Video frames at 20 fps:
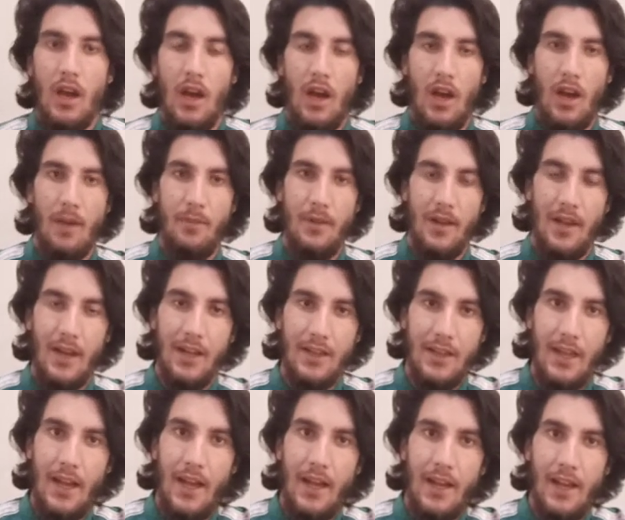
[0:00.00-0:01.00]
हाँ, हमें
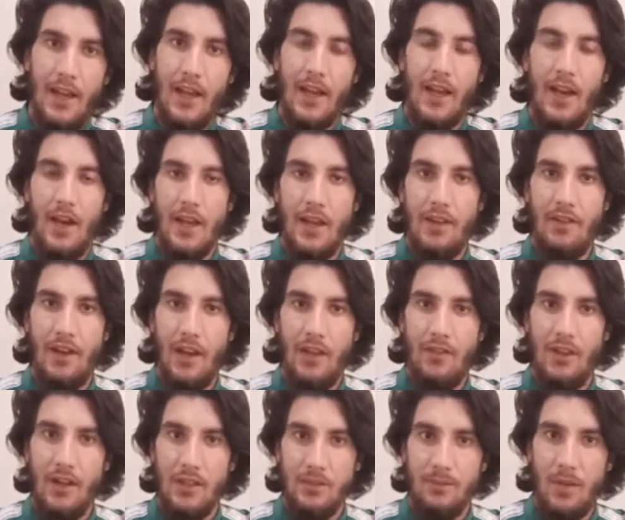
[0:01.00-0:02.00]
लगता है कि आने वाले
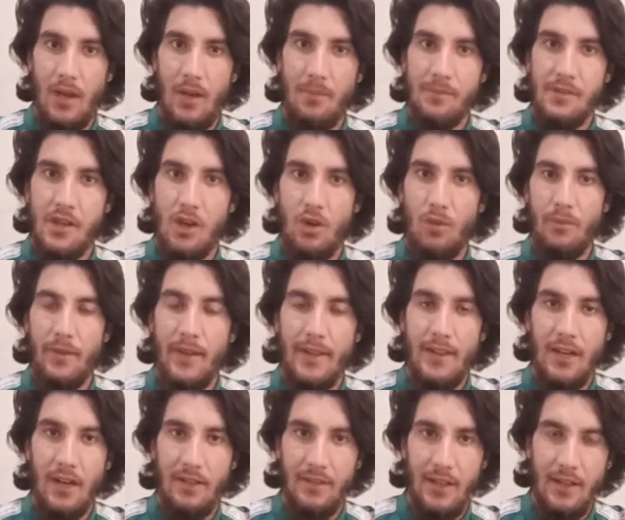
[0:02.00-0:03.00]
वक्त में हम ये
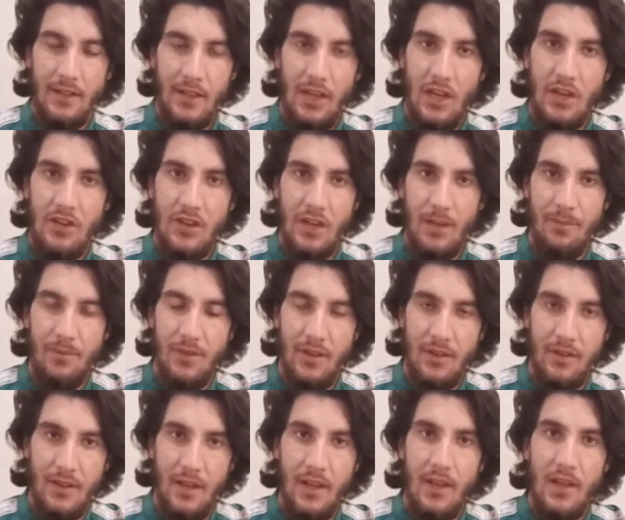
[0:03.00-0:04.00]
उम्मीद रख सकते हैं
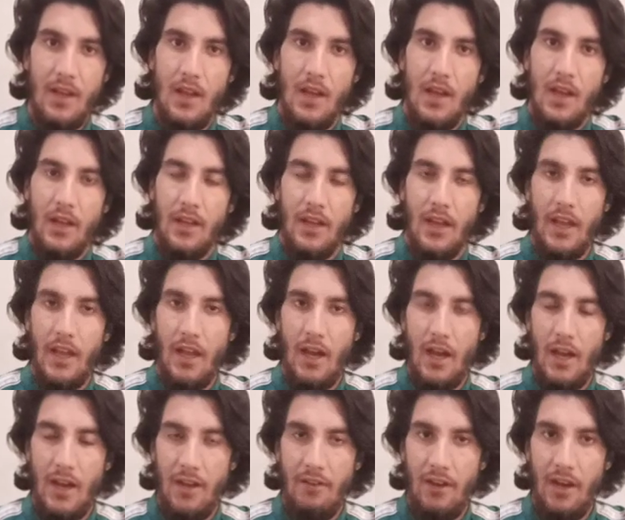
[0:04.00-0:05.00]
जे से कि
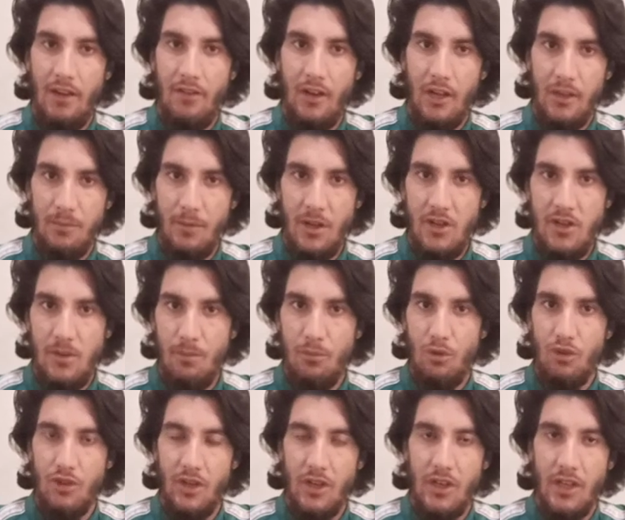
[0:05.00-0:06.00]
आने वाले वक्त में
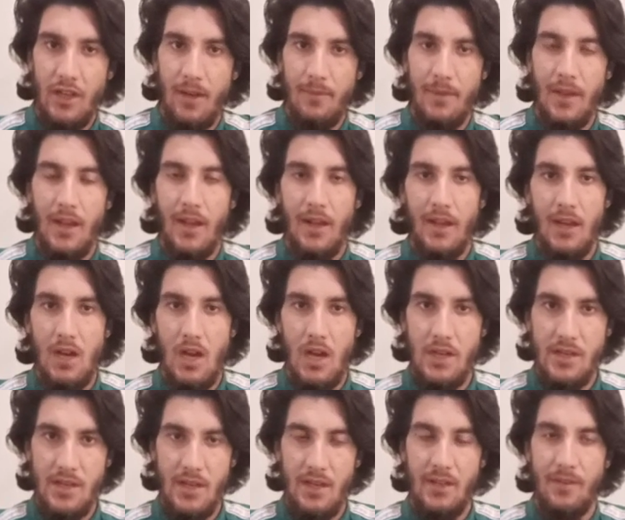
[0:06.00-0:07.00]
जम्मू सिटी हमें एक
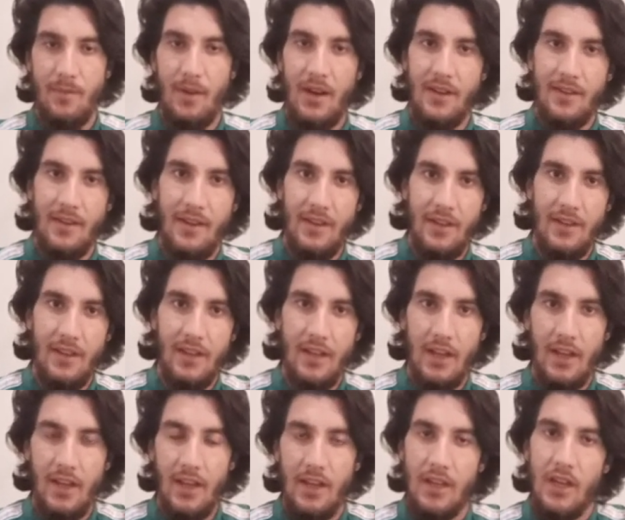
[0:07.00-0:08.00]
अच्छी स्मार्ट सिटी
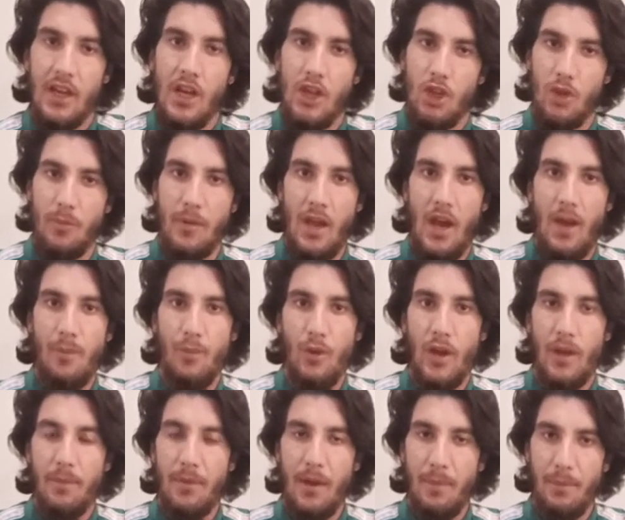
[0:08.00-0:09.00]
दिखेगी तो मैं
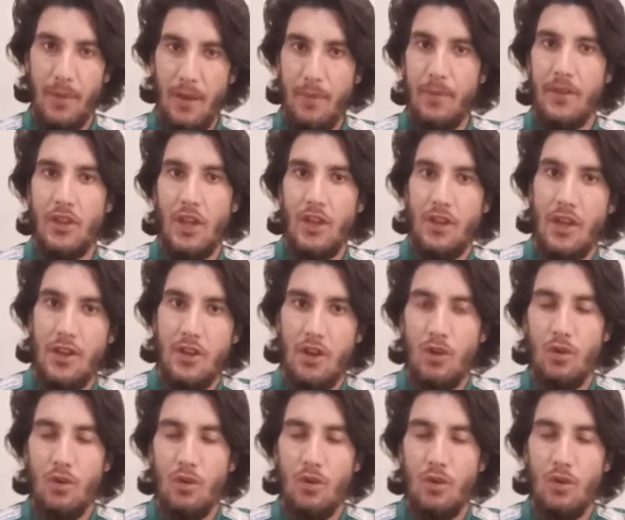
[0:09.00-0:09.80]
आपको एक बार फिर बताता